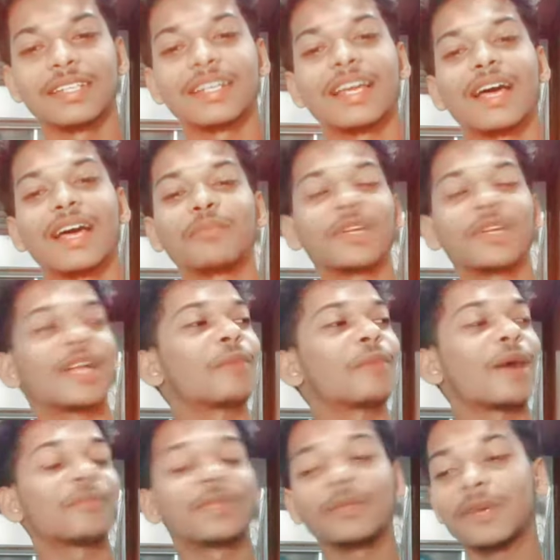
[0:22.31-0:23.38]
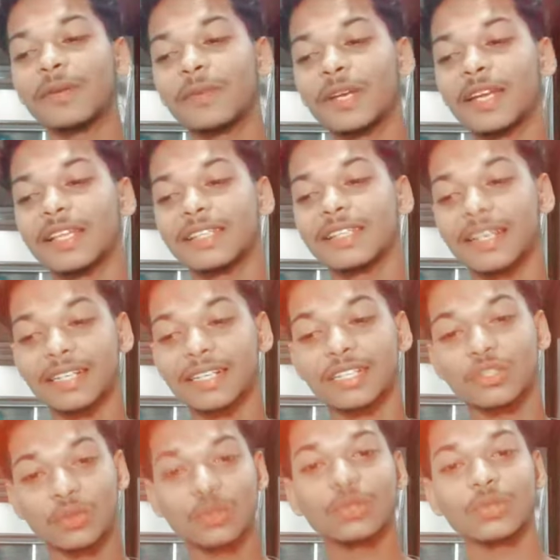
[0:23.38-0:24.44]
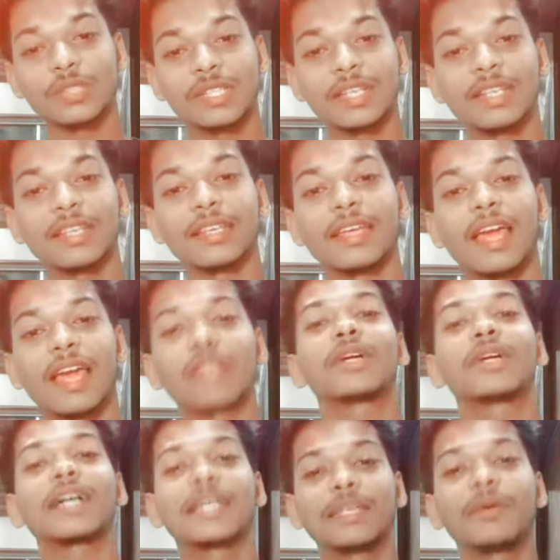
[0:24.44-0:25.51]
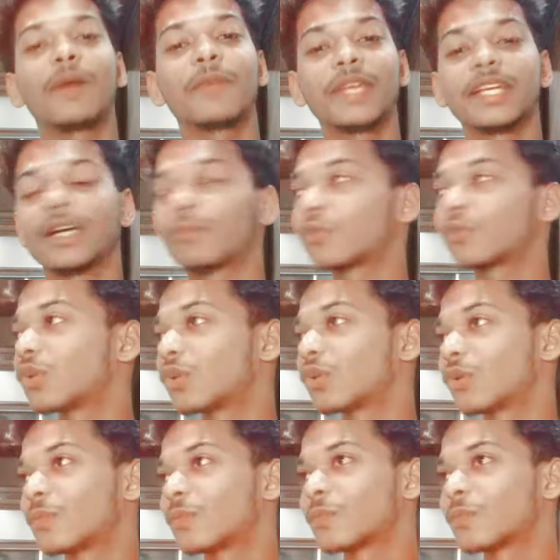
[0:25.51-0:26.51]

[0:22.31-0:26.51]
এটা আপনারা ভাবতে পারবেন না যে একটা ছোট্ট ছেলে এত টাকা কিভাবে ইনকাম করলো